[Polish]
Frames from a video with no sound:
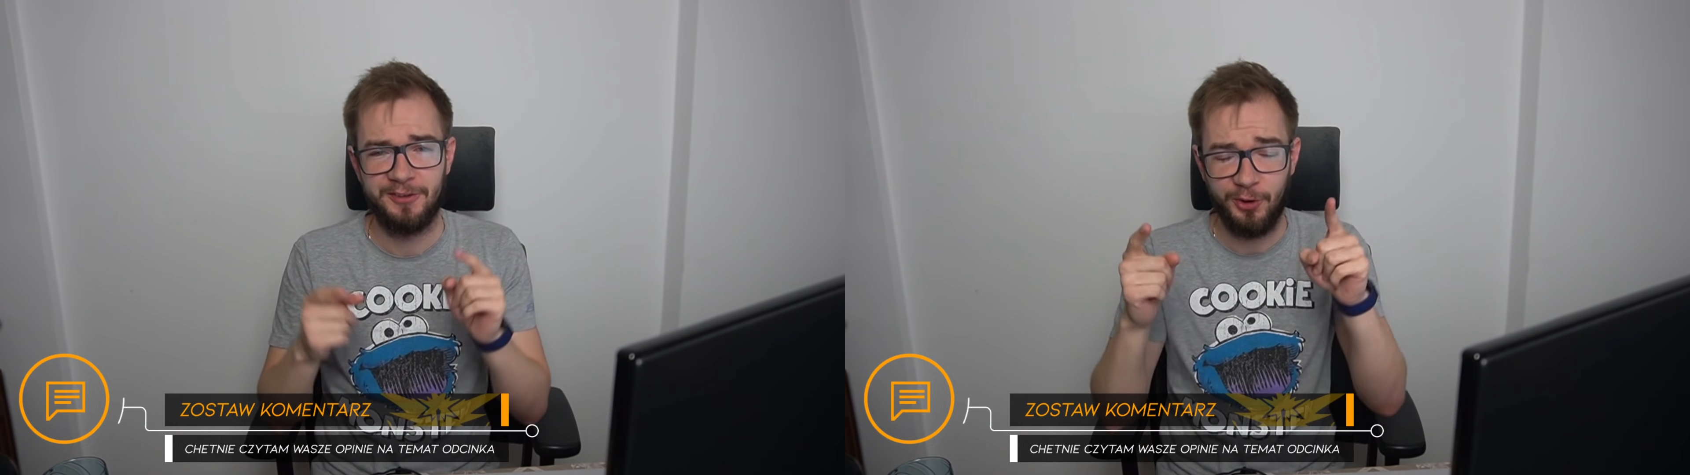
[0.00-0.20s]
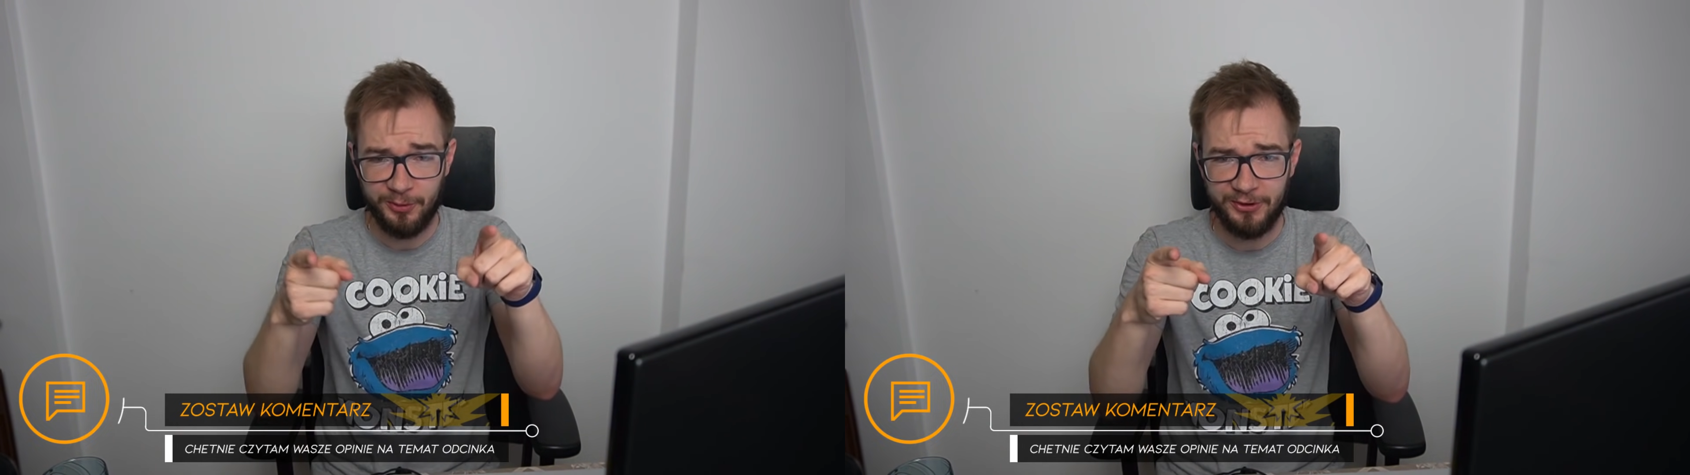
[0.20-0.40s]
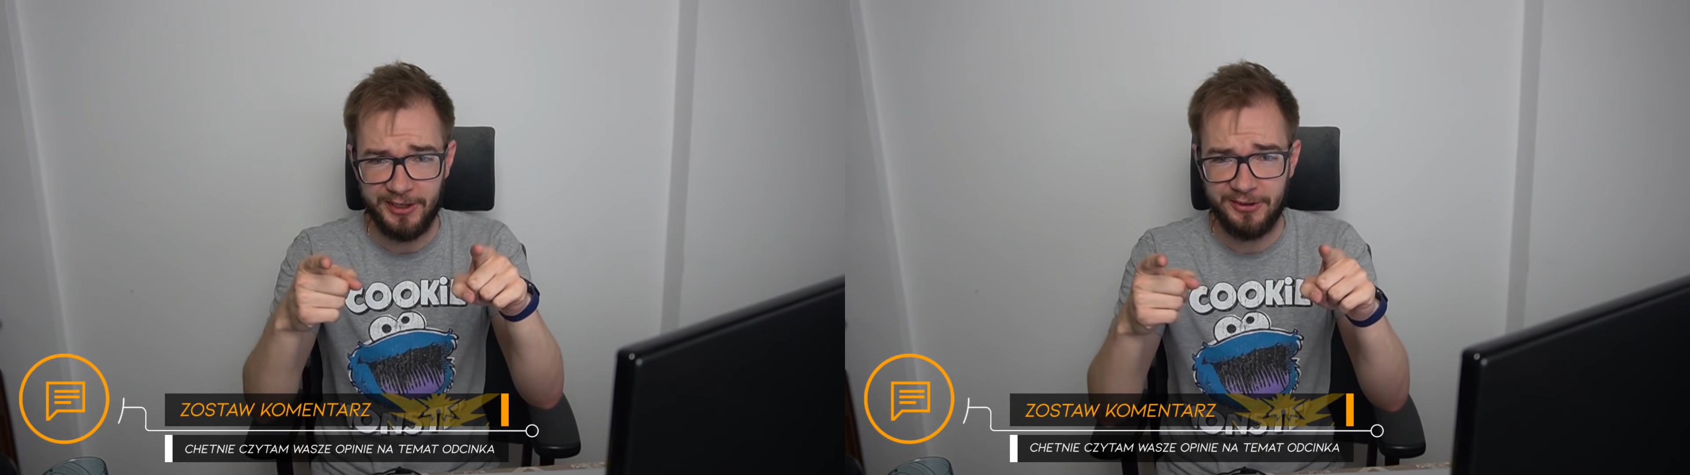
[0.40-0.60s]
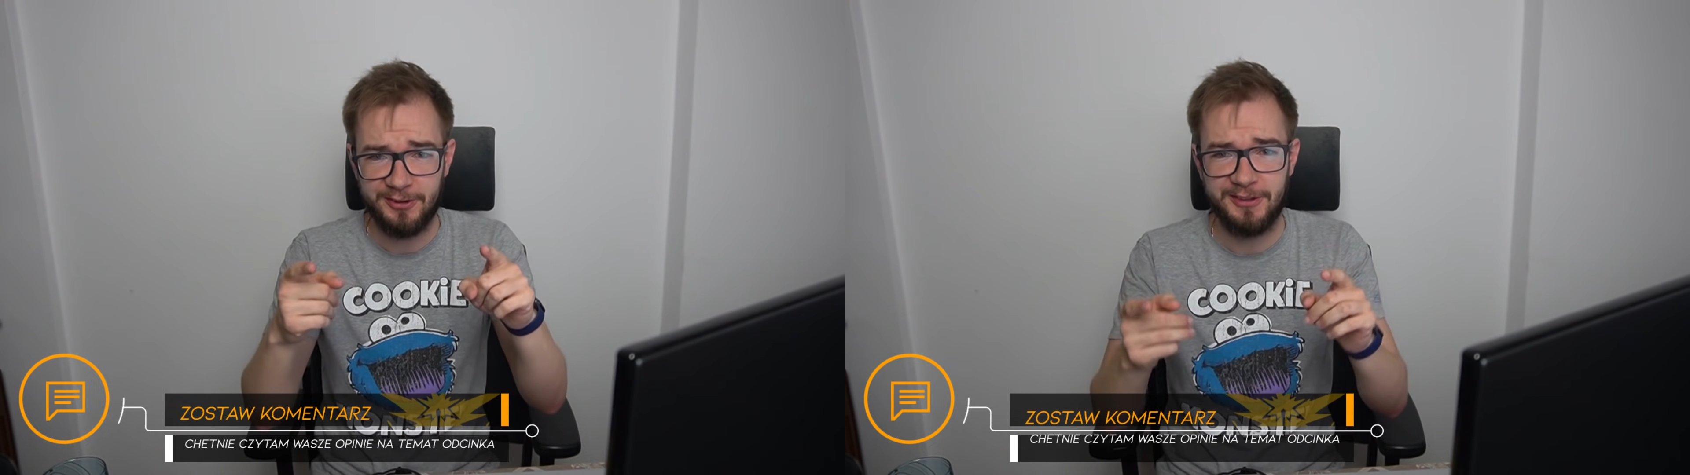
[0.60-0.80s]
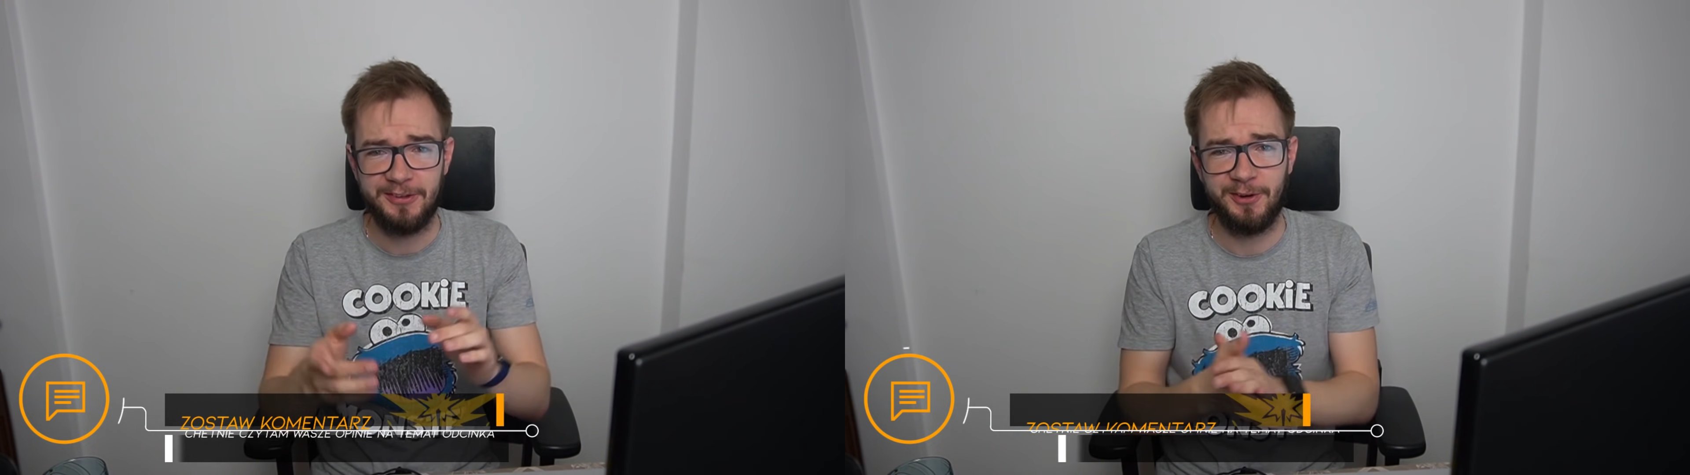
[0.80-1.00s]
Dołączajcie
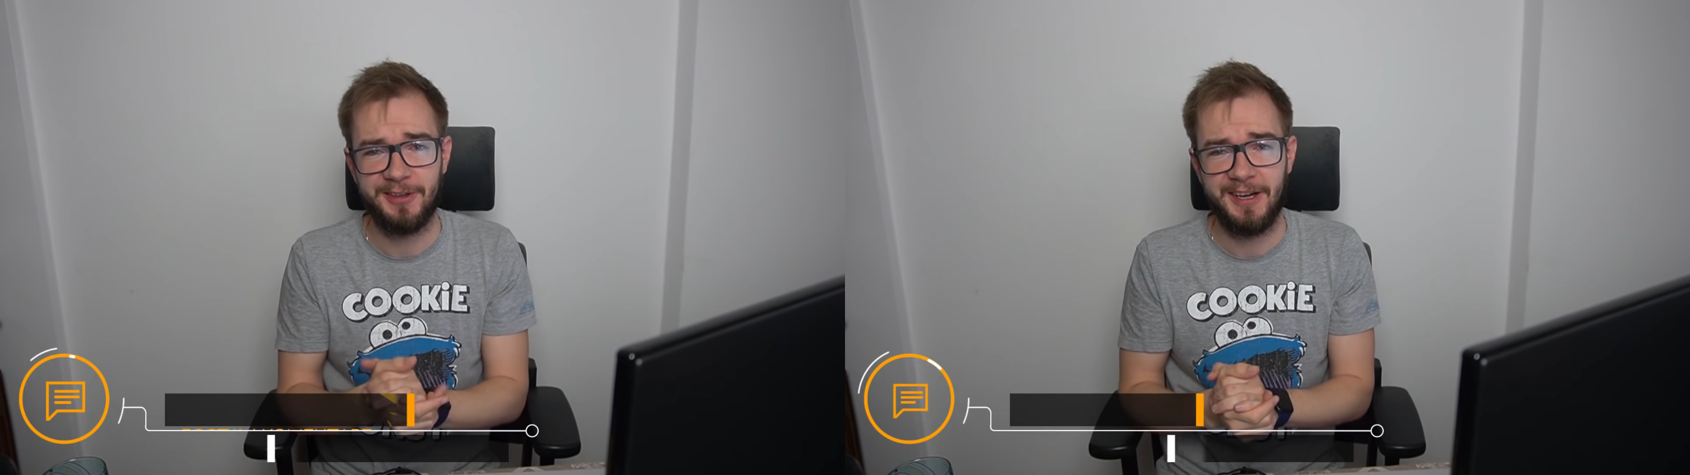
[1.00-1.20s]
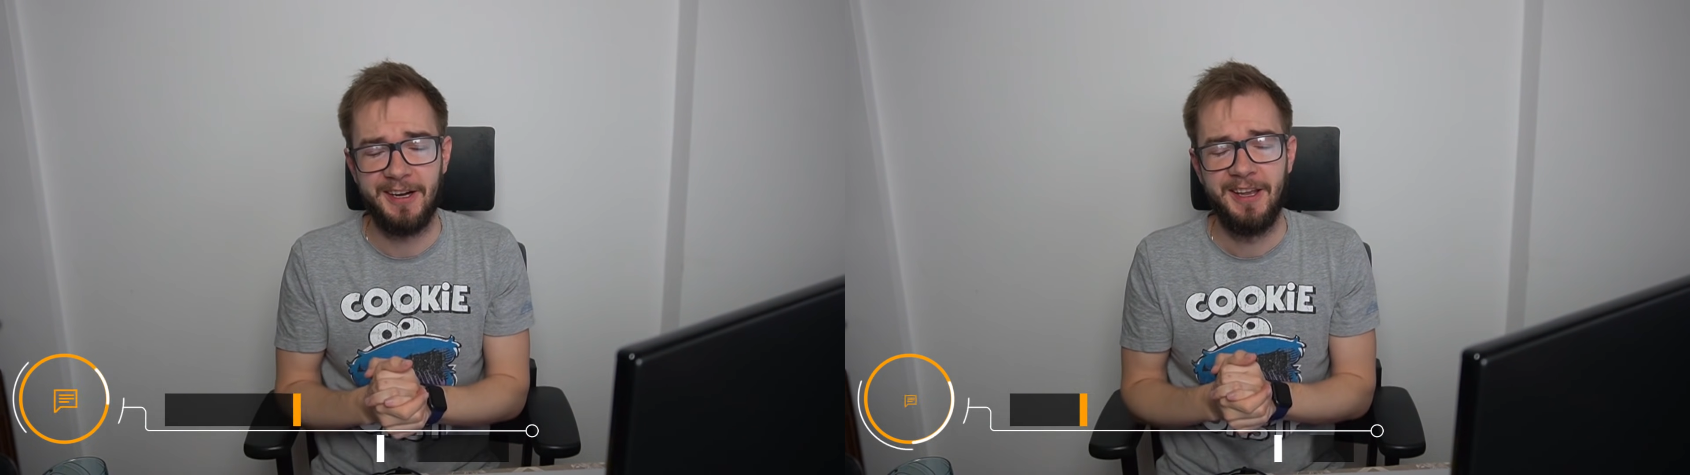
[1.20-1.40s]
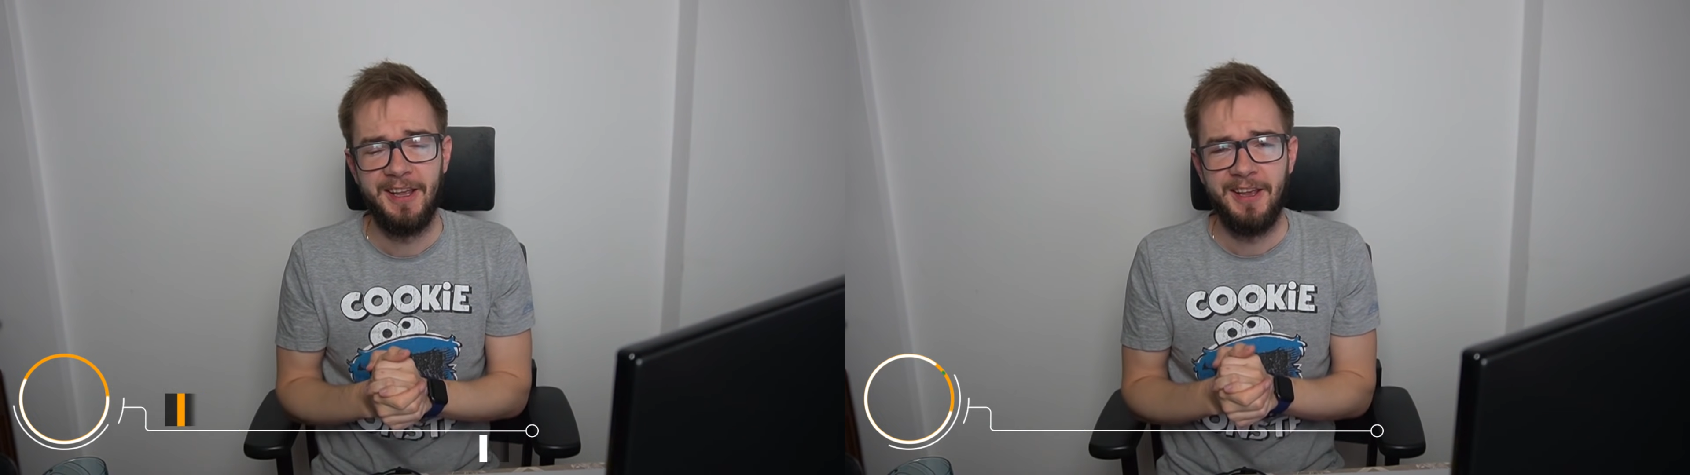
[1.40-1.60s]
do Discorda,